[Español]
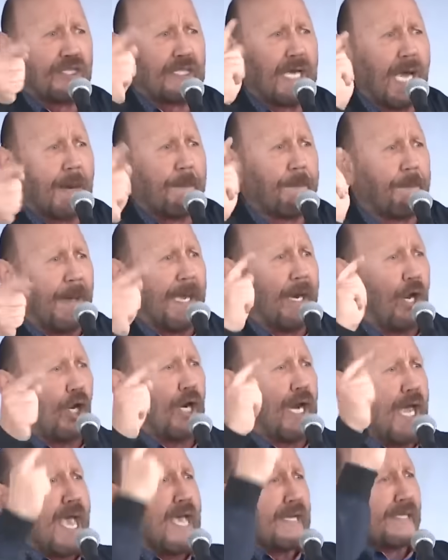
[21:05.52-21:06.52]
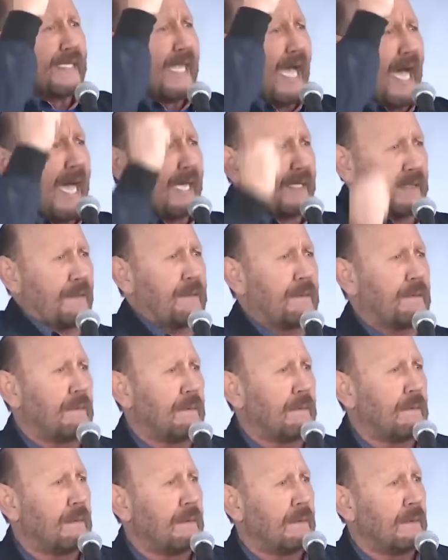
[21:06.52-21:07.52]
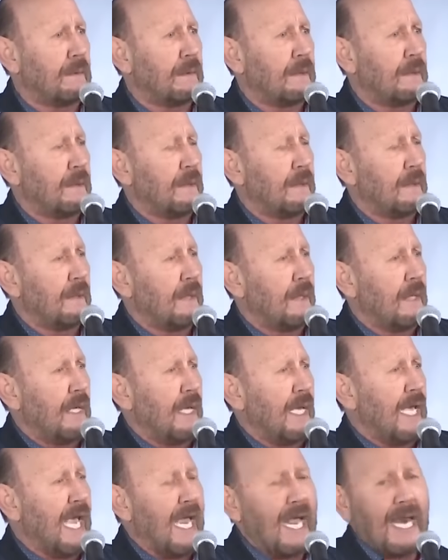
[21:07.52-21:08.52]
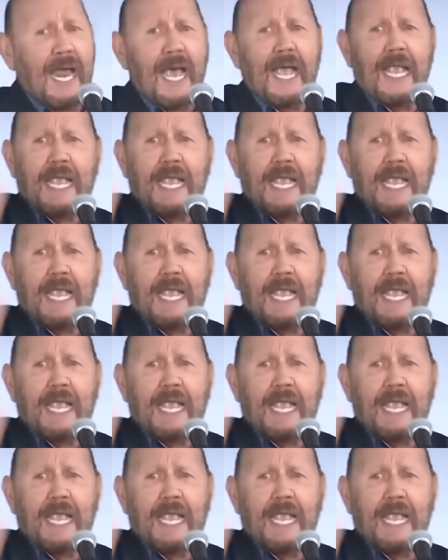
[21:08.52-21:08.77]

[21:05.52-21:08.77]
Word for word: ser peronistas. Y le